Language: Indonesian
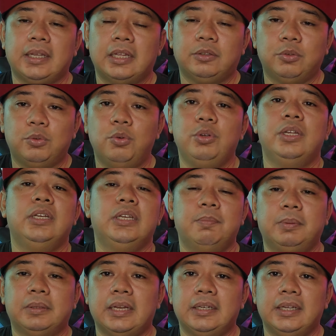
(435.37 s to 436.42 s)
kartu kuning di
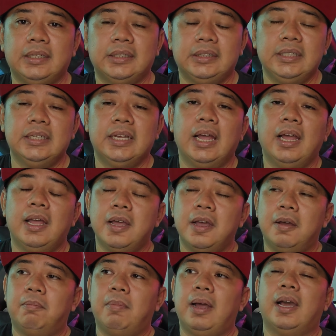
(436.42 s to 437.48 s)
pertandingan ketiga,
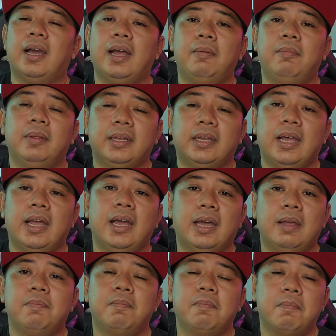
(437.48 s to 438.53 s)
maka mereka
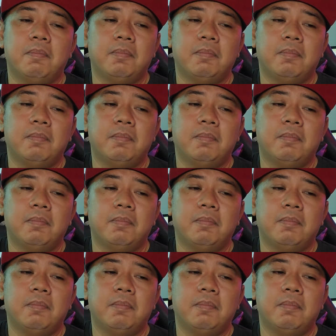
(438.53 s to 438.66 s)
akan